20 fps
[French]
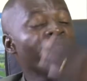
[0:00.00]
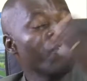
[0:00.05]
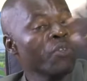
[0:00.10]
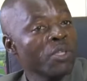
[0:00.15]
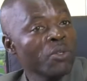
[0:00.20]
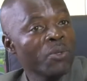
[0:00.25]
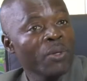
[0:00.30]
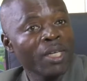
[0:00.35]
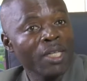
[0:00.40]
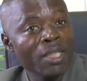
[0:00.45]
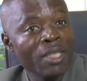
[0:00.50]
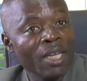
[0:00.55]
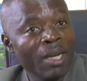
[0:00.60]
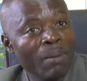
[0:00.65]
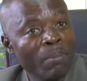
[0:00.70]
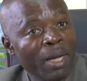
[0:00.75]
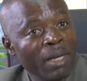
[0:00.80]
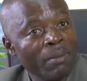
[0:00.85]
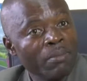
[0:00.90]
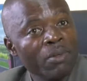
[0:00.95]
refusé de rester
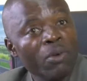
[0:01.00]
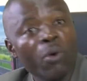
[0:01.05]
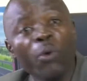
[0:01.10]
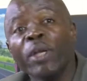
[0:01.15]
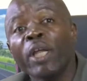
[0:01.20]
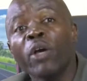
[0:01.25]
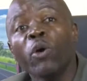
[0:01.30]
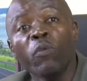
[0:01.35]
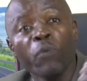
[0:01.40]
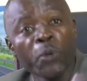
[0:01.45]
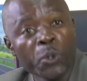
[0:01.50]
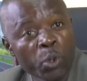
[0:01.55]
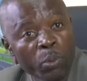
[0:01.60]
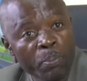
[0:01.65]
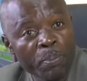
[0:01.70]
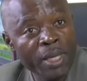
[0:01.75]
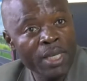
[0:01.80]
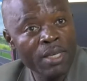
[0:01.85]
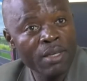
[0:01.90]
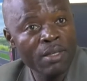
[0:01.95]
là-bas, on est revenu au
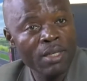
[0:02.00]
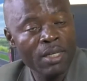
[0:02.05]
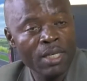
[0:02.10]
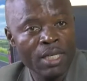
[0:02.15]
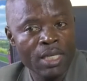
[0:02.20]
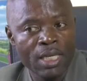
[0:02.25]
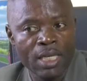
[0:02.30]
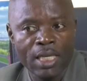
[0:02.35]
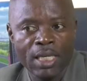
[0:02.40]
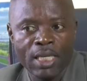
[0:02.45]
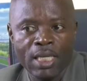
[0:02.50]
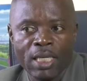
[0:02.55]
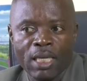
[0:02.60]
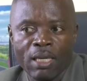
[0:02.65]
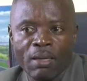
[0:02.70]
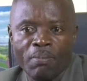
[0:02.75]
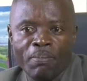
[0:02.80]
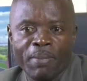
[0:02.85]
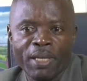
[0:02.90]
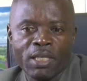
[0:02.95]
pays,
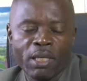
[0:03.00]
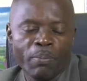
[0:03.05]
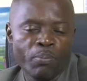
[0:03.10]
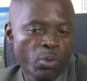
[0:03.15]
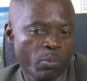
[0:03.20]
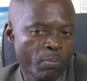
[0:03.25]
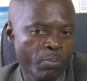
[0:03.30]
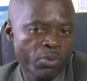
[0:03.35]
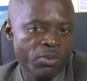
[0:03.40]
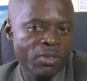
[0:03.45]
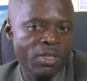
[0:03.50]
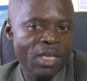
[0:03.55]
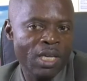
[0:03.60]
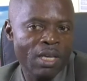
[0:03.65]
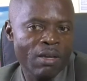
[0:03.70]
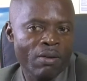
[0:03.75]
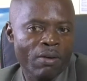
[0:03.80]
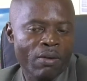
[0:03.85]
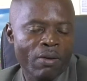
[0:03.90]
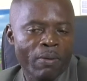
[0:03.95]
mais c'est pour
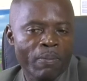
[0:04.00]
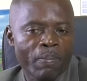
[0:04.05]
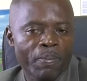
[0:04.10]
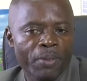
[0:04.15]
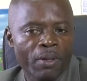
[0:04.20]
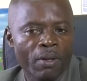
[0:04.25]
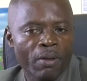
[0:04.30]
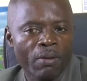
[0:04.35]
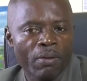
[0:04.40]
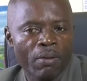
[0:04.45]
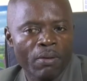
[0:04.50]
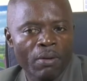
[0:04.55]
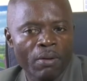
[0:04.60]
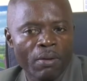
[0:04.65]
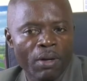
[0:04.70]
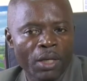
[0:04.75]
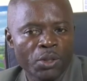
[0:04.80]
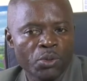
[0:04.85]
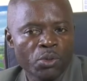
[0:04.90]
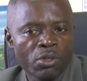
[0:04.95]
booster euh,
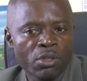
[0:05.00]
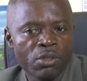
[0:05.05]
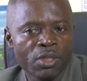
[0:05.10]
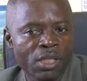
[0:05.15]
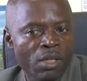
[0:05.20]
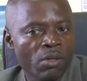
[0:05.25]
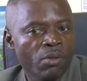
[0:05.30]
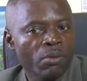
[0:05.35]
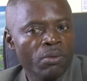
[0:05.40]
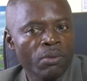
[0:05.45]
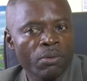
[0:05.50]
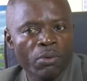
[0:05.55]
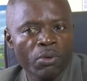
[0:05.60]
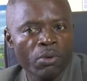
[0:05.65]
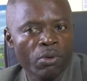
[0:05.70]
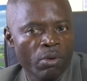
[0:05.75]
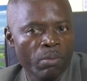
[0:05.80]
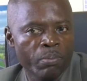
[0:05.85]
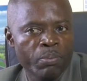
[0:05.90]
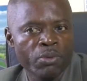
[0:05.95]
euh, la chose de telle sorte
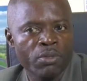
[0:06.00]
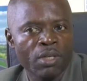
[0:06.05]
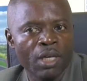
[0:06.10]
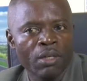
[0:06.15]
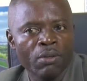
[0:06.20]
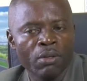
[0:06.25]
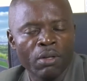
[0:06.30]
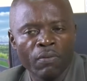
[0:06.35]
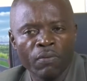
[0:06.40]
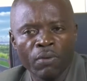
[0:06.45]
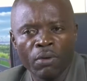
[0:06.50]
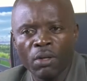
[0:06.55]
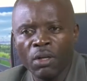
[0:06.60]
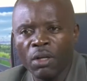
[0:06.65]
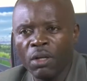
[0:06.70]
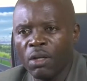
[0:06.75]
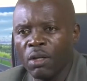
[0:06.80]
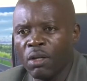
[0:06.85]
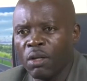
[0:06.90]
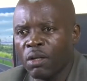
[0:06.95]
qu'on puisse aller de l'avant.
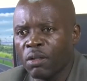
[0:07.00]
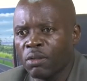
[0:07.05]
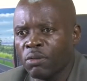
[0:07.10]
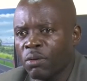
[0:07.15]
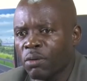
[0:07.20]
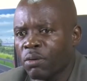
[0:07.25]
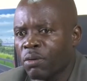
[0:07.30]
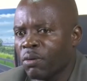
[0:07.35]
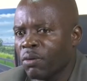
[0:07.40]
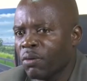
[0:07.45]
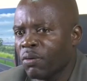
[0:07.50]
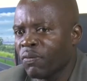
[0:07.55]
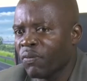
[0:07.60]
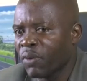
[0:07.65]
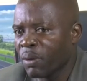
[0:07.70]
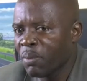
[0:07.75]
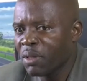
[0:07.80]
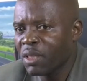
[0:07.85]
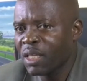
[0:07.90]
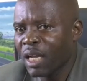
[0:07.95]
Donc euh,
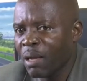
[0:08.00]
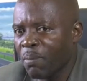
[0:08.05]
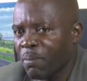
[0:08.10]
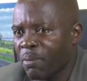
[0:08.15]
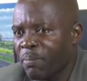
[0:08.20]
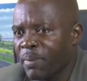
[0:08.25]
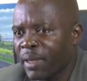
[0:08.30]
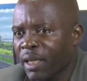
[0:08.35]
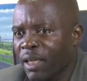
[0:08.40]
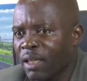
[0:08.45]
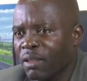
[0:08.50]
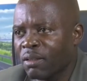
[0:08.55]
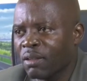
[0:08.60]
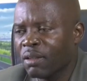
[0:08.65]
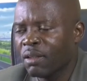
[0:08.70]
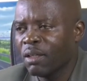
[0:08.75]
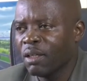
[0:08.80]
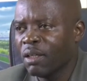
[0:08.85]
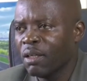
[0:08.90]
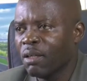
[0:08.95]
vraiment, c'est quand même
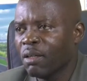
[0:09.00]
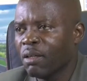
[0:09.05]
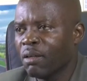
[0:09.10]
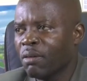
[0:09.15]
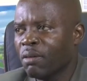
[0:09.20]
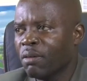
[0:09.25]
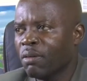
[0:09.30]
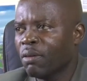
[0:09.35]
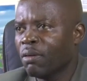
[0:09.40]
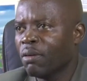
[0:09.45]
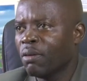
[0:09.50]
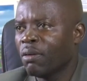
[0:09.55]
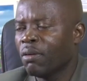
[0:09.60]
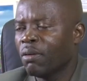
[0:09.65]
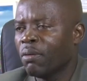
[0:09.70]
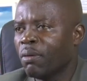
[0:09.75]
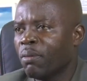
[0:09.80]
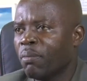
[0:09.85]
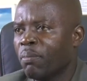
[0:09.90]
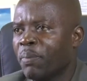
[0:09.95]
mérite.
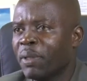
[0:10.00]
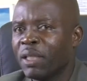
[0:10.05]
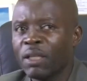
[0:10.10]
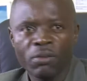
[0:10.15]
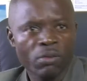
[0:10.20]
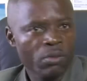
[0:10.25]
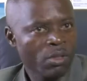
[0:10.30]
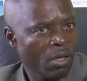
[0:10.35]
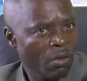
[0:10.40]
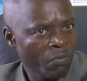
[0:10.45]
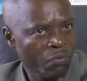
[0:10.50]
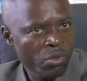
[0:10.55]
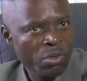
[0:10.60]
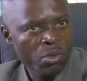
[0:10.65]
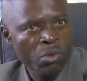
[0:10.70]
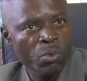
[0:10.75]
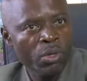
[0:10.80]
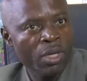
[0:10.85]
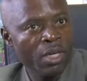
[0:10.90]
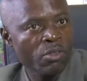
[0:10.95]
peut-être quand
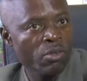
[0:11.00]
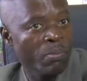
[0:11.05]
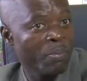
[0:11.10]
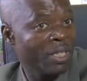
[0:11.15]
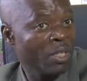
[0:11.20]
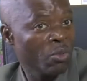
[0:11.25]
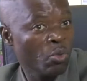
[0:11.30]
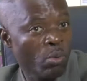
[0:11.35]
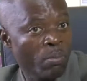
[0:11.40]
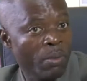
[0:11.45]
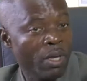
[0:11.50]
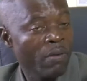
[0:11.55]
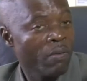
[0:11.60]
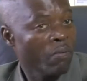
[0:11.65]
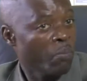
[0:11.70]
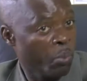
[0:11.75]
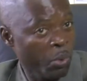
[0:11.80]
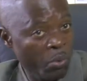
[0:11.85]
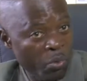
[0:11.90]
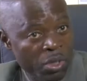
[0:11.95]
vous aurez l'occasion, peut-être demain,
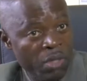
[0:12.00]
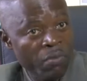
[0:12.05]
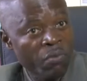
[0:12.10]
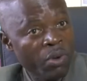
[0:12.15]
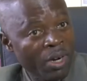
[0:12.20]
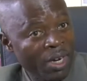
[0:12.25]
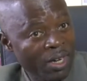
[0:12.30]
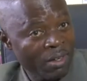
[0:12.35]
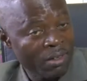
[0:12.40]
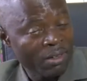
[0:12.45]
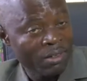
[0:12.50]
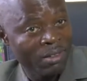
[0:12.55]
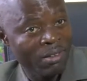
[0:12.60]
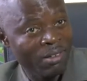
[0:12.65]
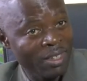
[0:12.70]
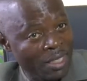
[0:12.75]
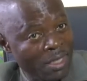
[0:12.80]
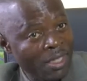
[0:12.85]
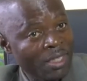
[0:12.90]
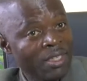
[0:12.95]
vous pouvez aussi voir
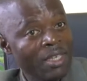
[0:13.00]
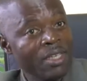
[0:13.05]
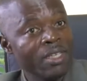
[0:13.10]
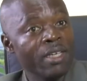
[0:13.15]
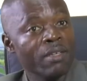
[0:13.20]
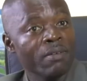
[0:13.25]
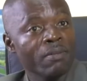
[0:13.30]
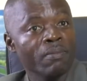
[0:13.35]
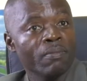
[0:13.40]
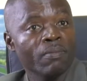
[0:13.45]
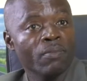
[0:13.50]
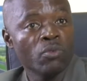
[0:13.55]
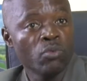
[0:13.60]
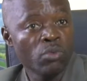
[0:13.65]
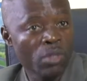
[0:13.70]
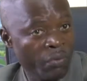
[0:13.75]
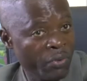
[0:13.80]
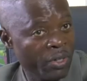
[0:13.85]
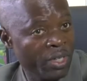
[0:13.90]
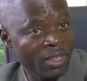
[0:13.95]
dans les ateliers.
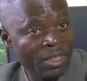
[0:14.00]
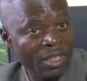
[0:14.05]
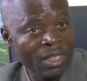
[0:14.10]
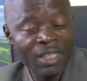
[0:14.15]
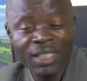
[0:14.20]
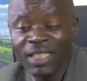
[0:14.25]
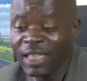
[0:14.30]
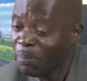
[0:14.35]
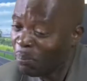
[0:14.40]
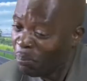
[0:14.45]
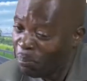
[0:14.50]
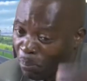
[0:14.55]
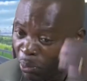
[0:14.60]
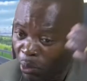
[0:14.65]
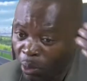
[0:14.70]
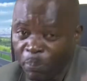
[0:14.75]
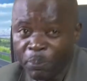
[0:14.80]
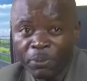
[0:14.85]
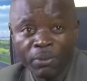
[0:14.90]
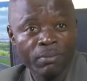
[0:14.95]
Nous avons un atelier qui est
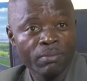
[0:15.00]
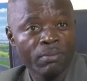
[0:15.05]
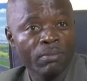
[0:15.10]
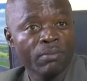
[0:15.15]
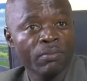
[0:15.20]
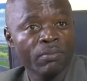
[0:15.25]
propre.